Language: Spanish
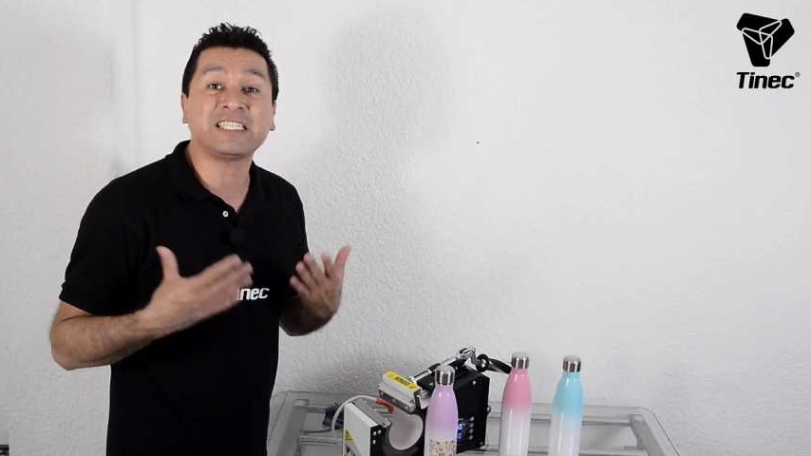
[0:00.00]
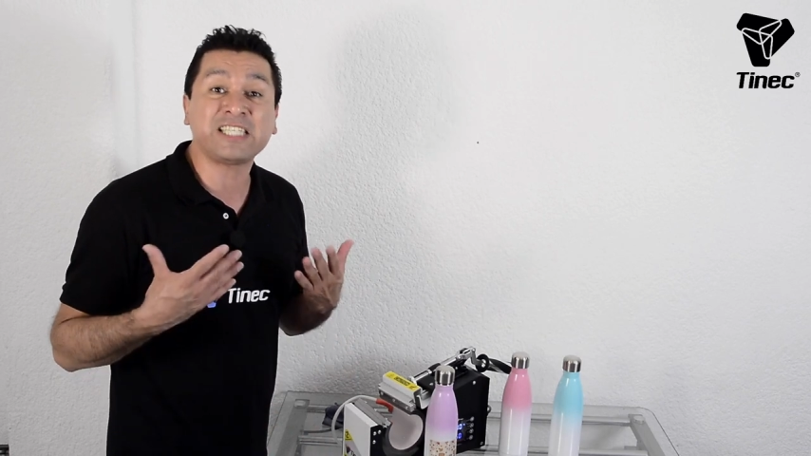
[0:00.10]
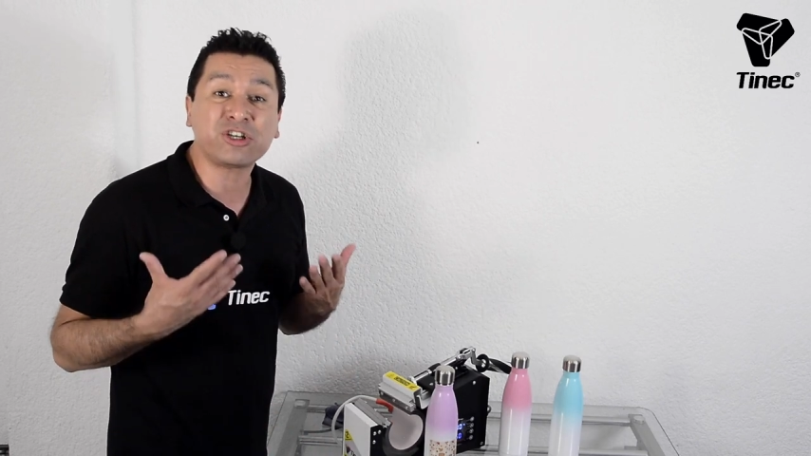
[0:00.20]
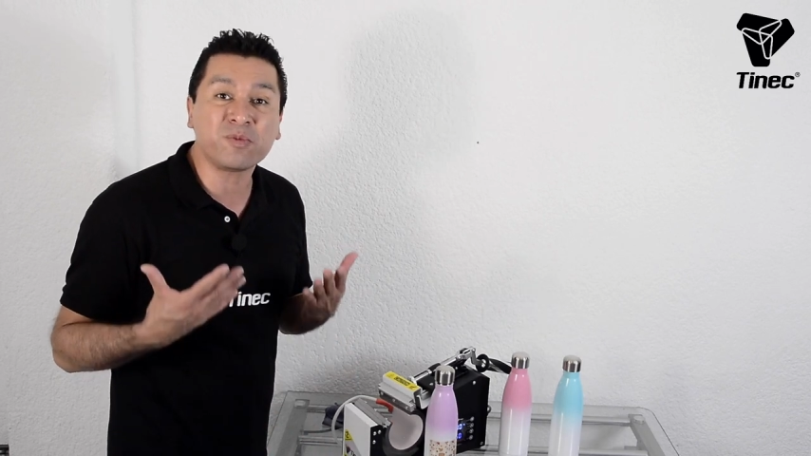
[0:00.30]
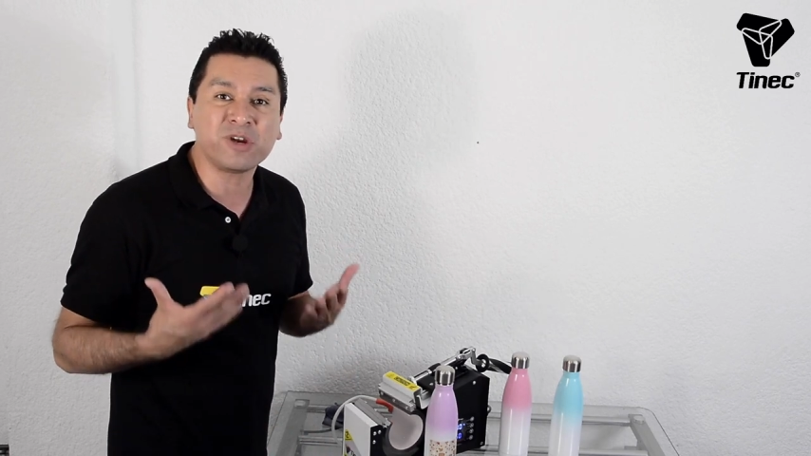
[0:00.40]

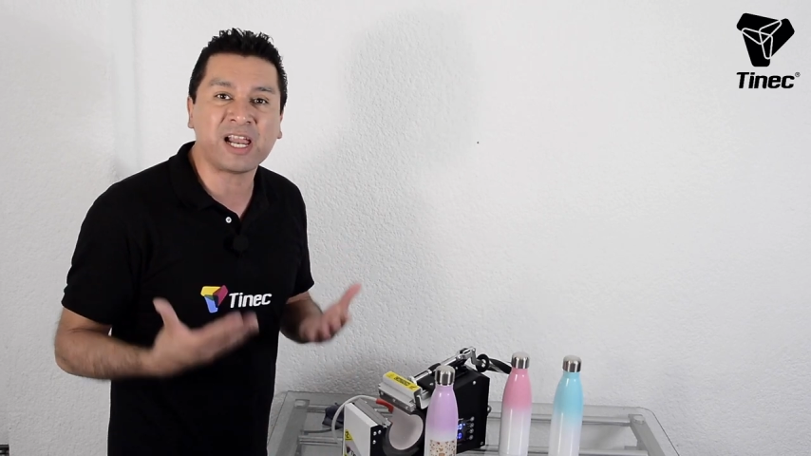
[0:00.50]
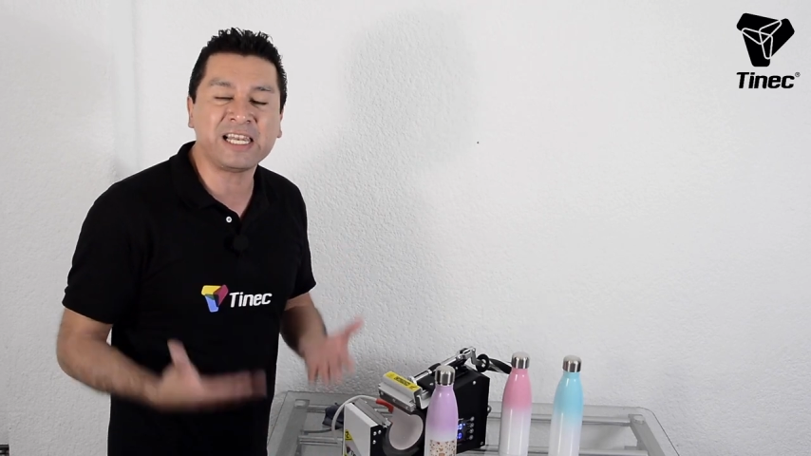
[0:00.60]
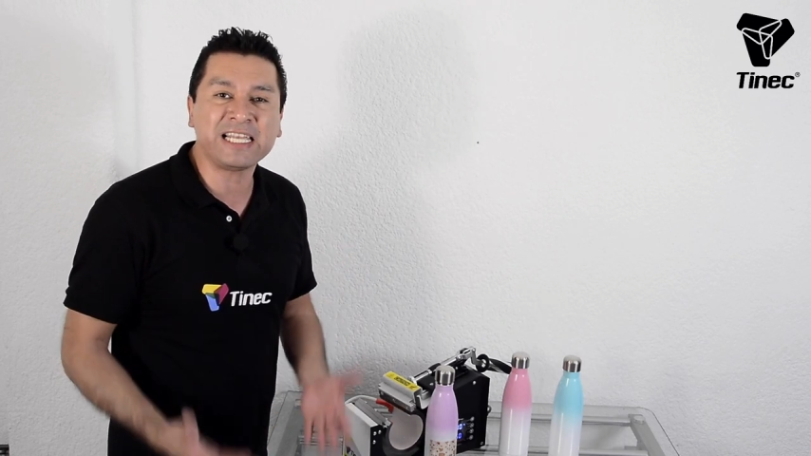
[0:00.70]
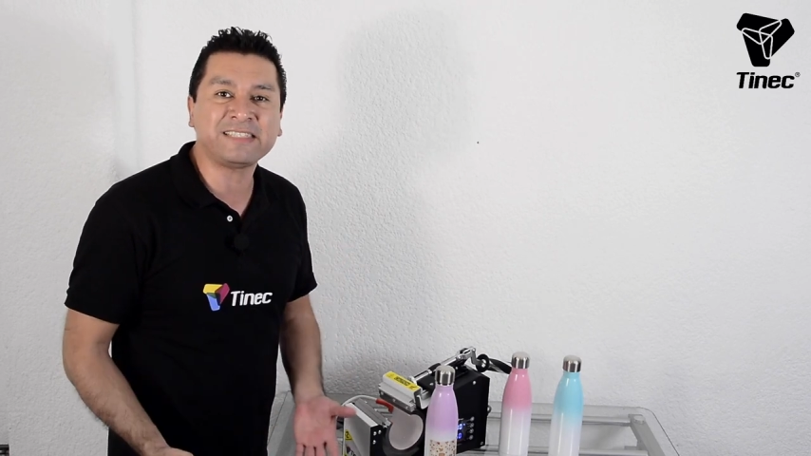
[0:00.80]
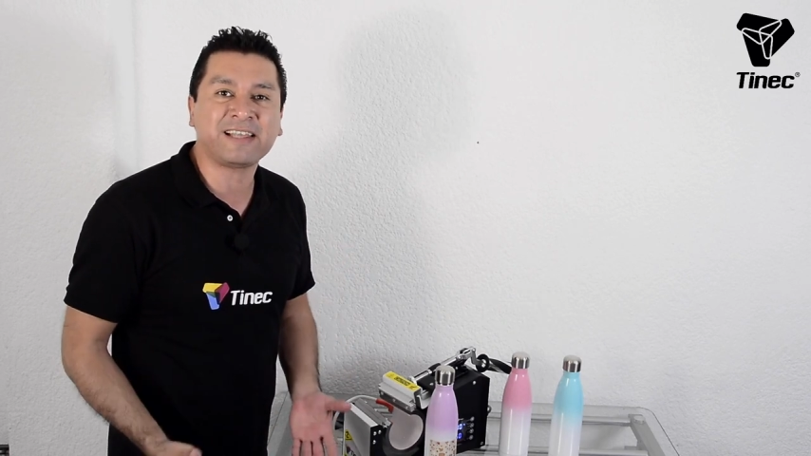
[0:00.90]
así como la
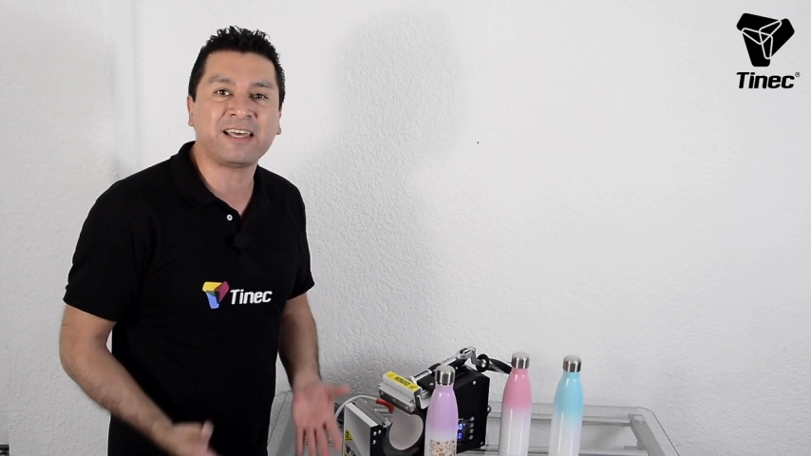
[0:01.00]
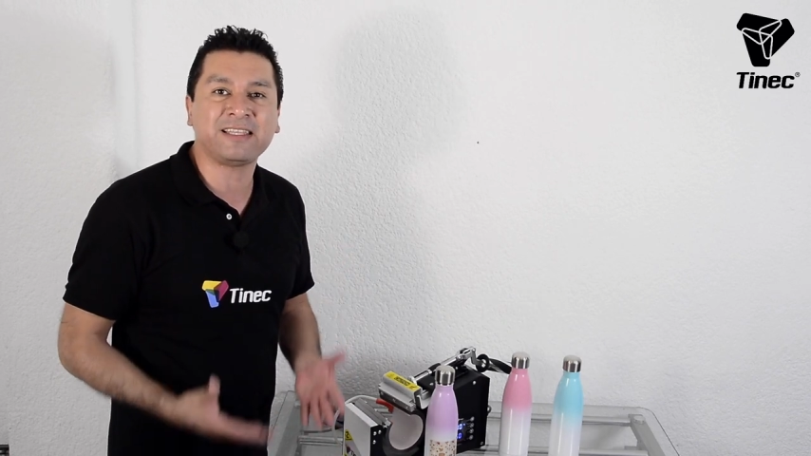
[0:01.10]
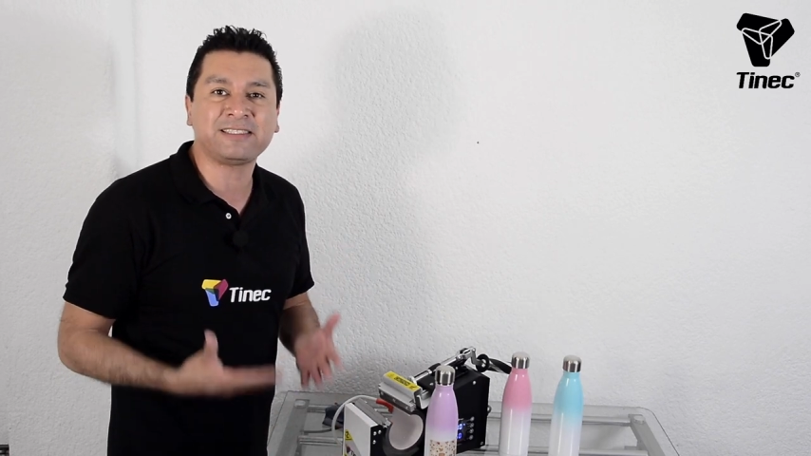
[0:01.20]
lista de